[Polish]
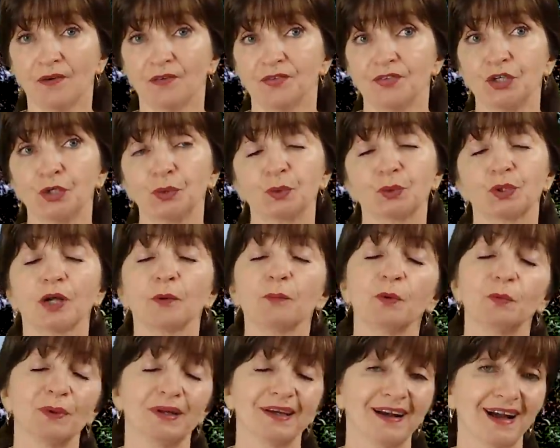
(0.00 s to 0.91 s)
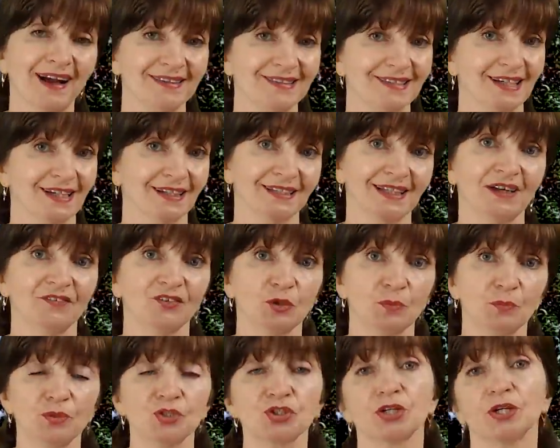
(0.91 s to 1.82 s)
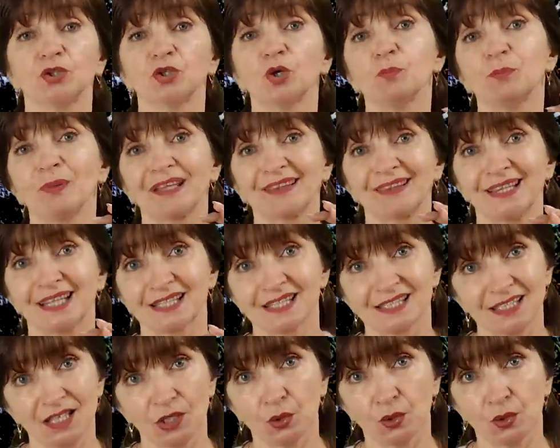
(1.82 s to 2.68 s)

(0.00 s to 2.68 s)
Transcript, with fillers: W niektórych publikacjach nawet pisze do 15